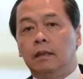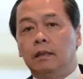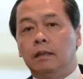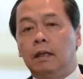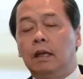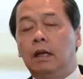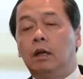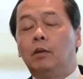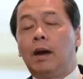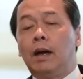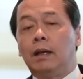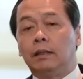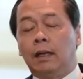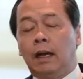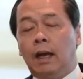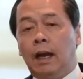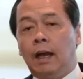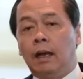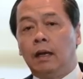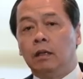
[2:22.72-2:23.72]
ในระหว่าง
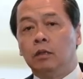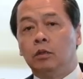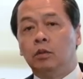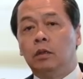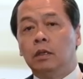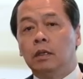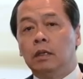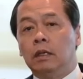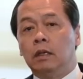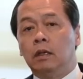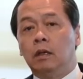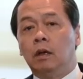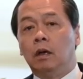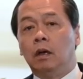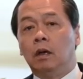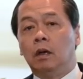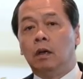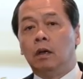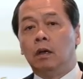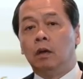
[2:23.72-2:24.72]
ทางธุรกิจก็
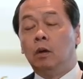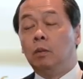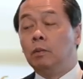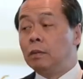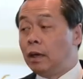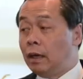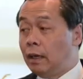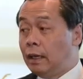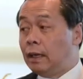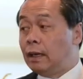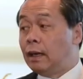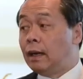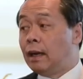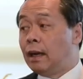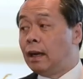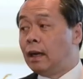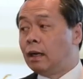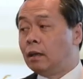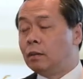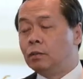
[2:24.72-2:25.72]
ล้มระเนระ
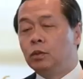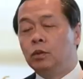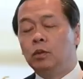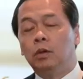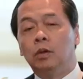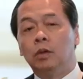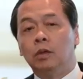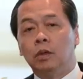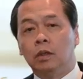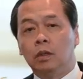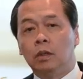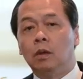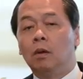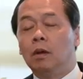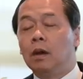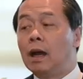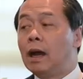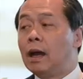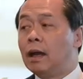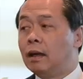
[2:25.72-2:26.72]
นาดผู้คนก็ตก
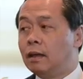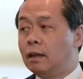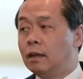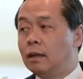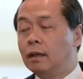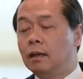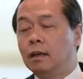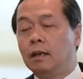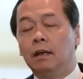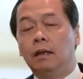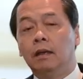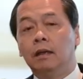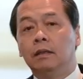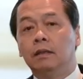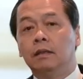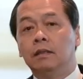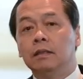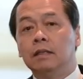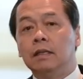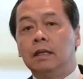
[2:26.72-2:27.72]
งาน
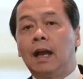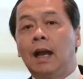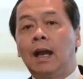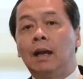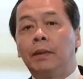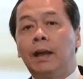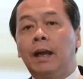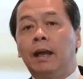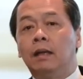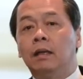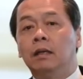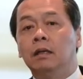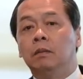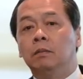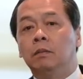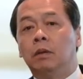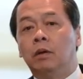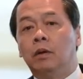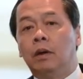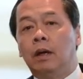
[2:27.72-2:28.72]
สินค้าแพงขึ้น
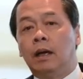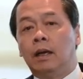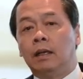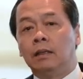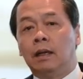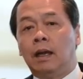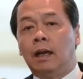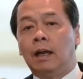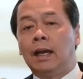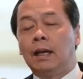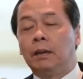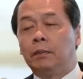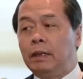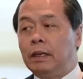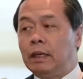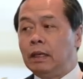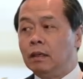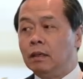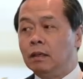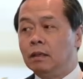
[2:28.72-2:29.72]
เพราะว่าอัตราแลกเป
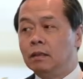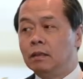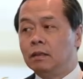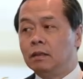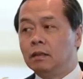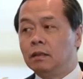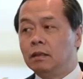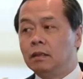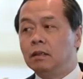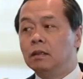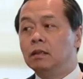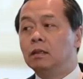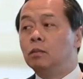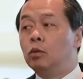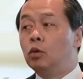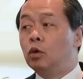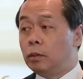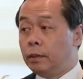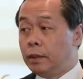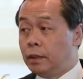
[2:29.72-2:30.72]
ลี่ยนขึ้น
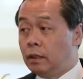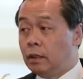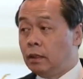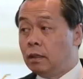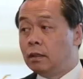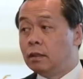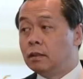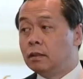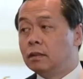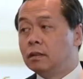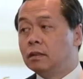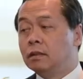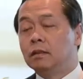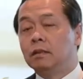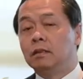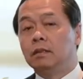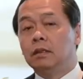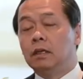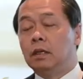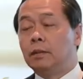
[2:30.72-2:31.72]
พรวดไปถึง
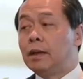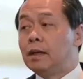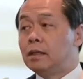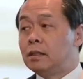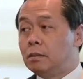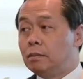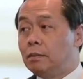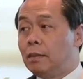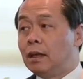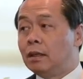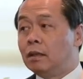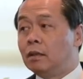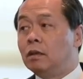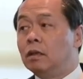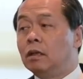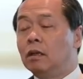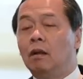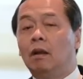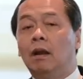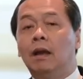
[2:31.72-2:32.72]
เกือบ50บาทต่อ
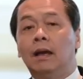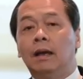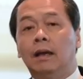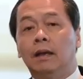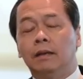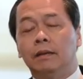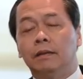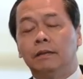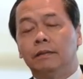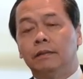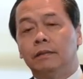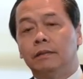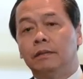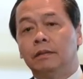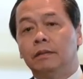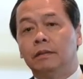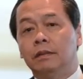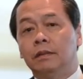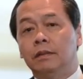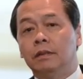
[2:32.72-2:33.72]
หนึ่งดอลลาร์
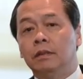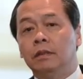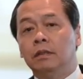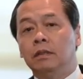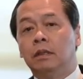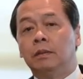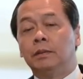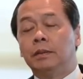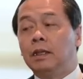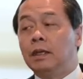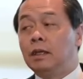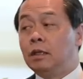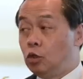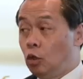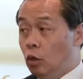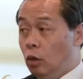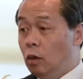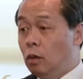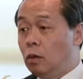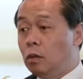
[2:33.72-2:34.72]
คือทั้งประเทศจ
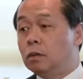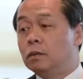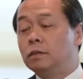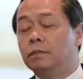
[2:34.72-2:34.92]
นลง